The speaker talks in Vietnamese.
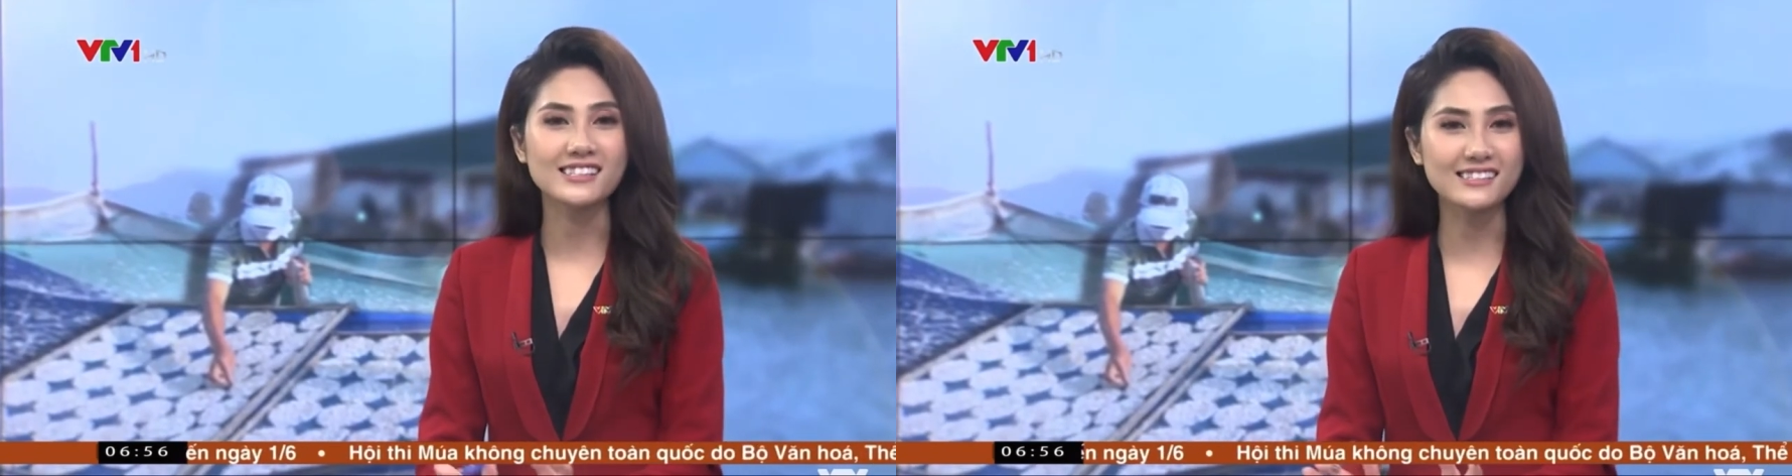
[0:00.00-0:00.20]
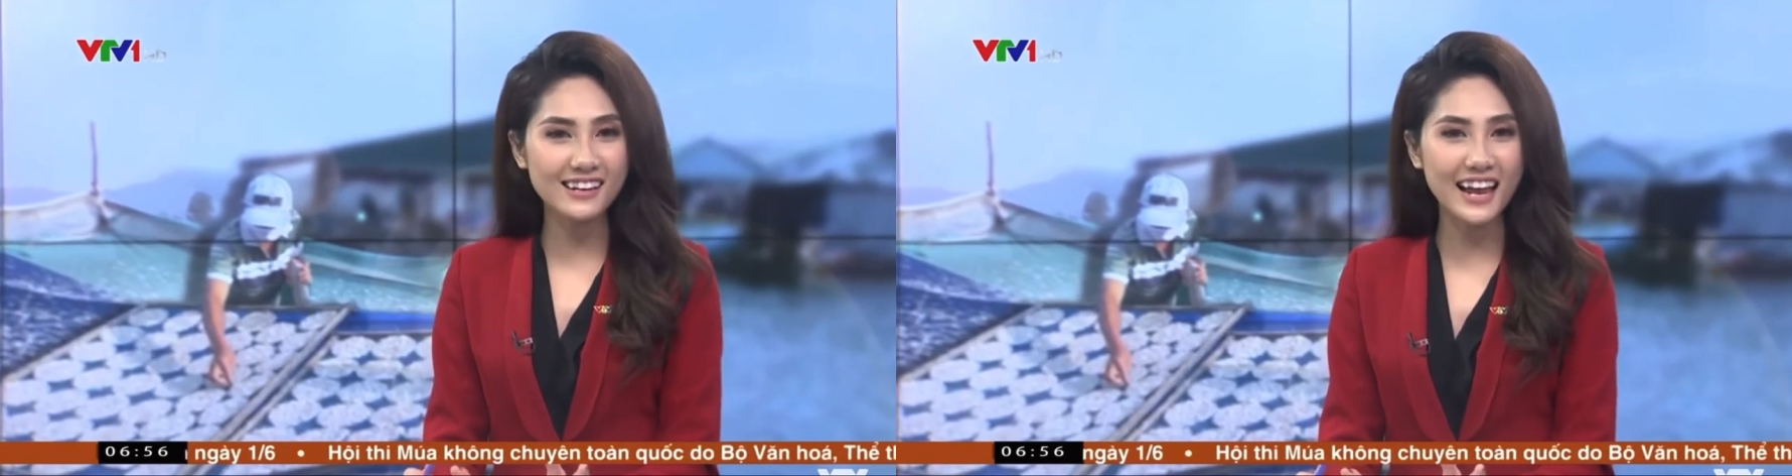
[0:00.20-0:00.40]

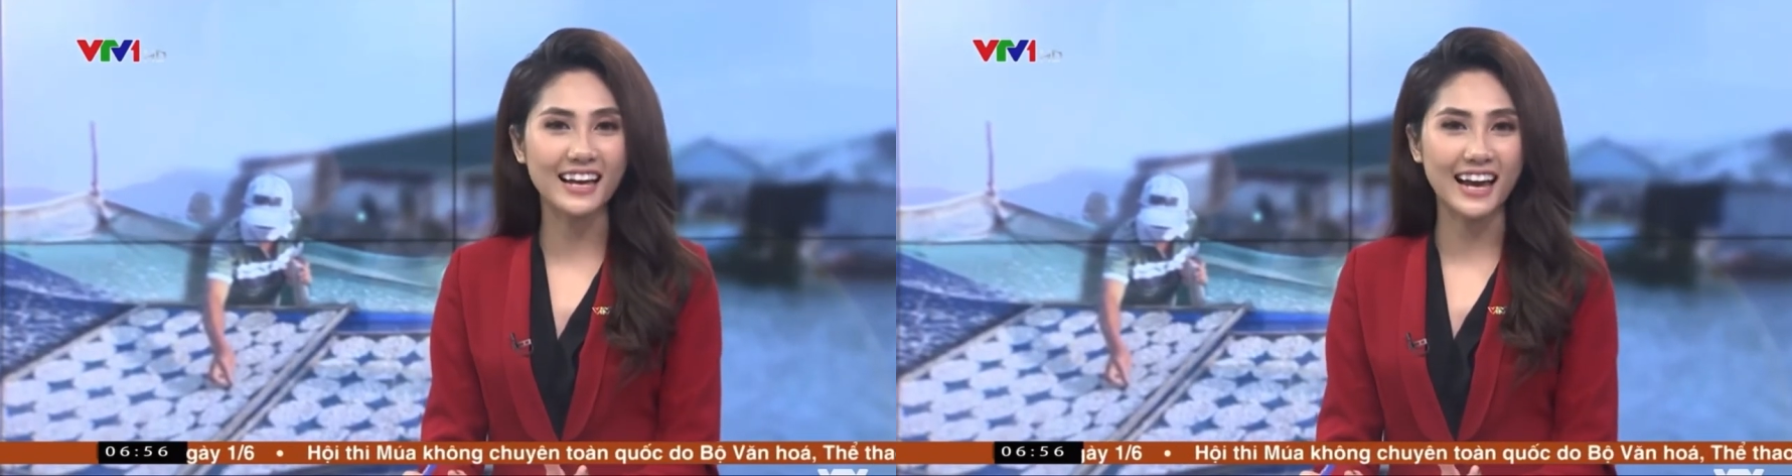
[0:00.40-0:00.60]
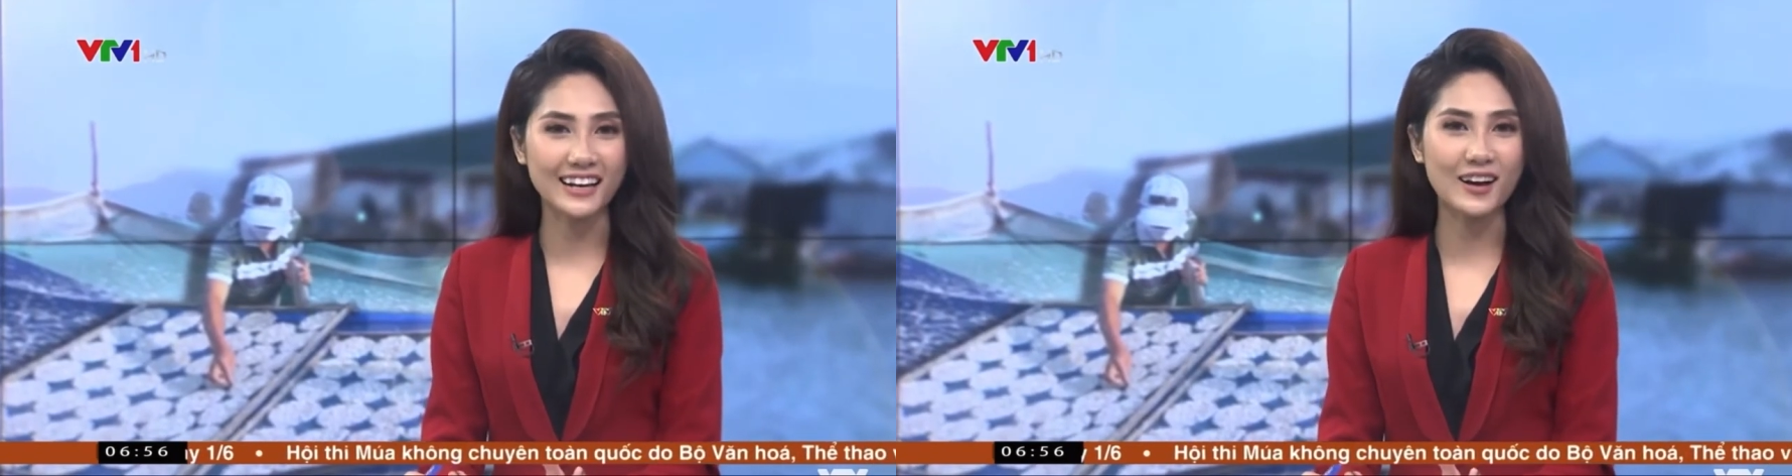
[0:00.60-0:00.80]
giữa
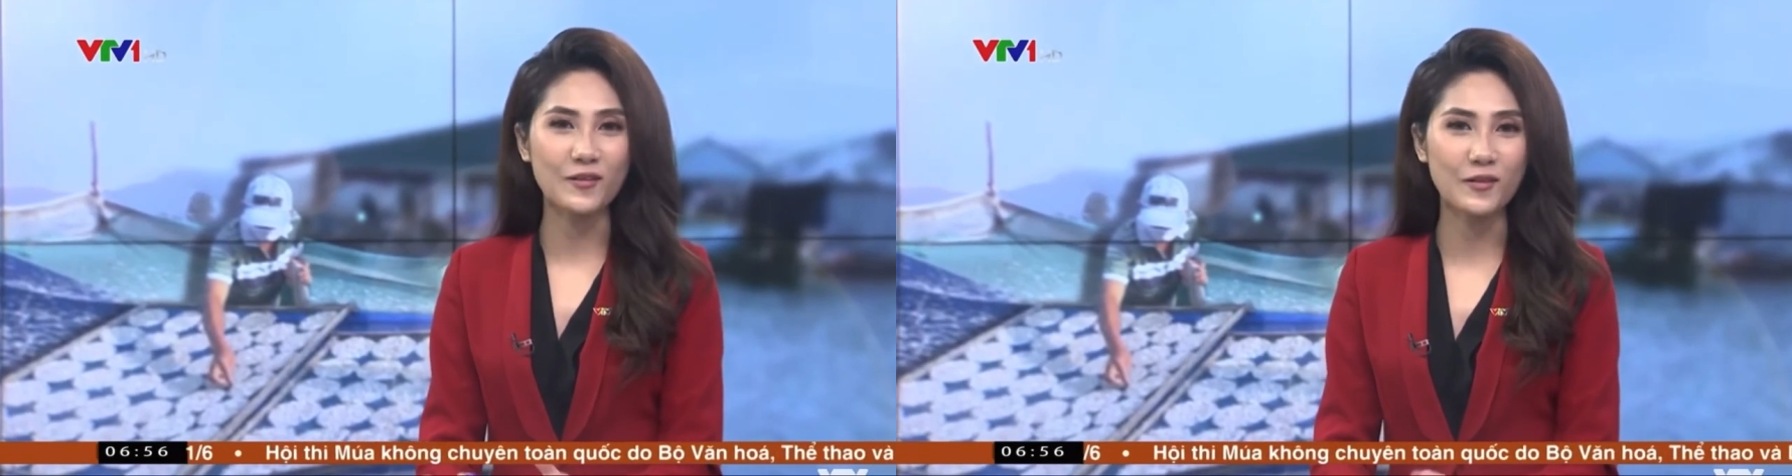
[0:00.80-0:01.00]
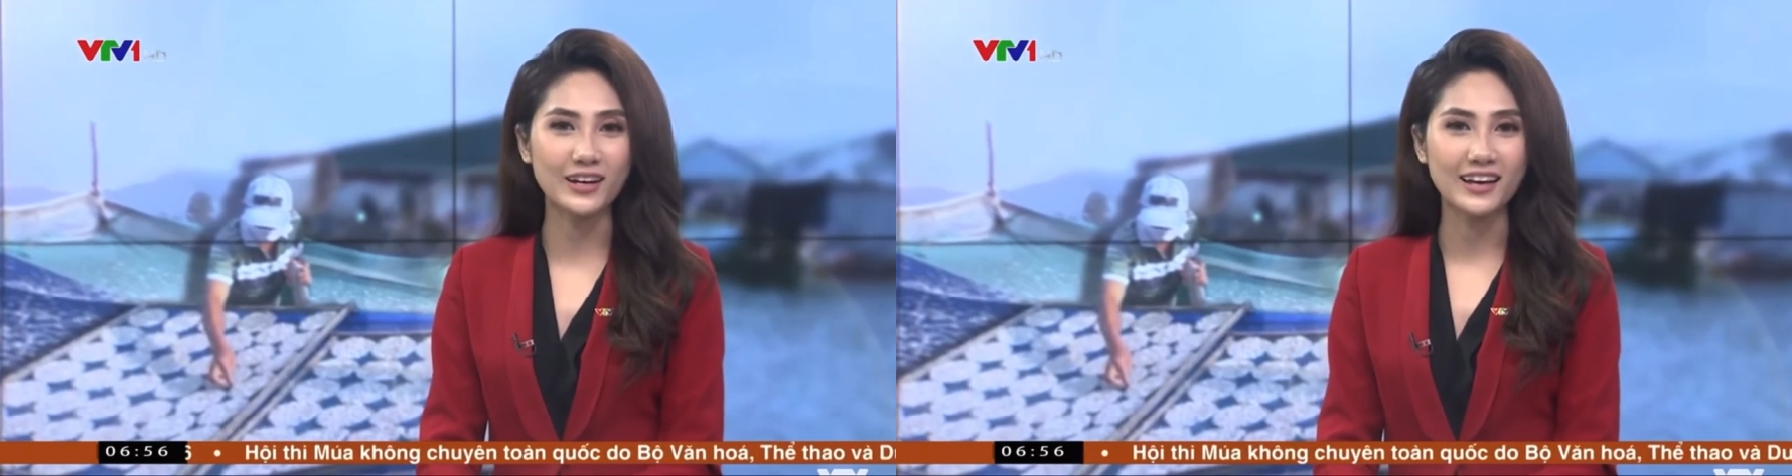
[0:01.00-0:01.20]
đại ngàn
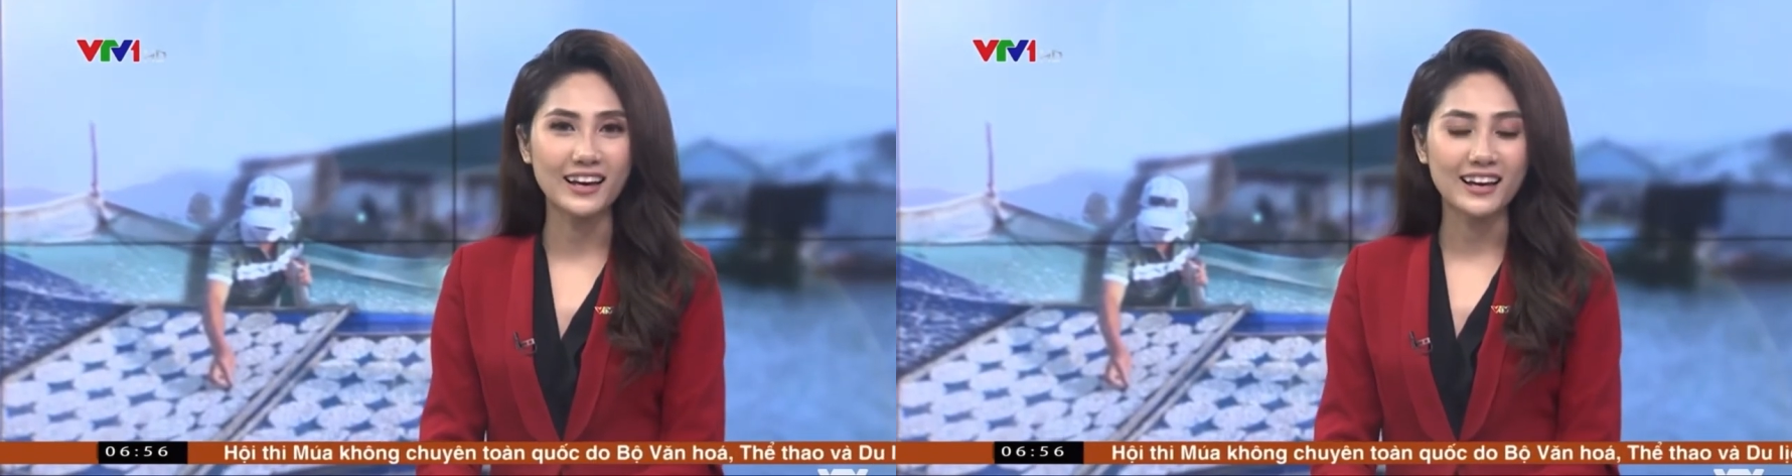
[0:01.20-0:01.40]
cao nguyên,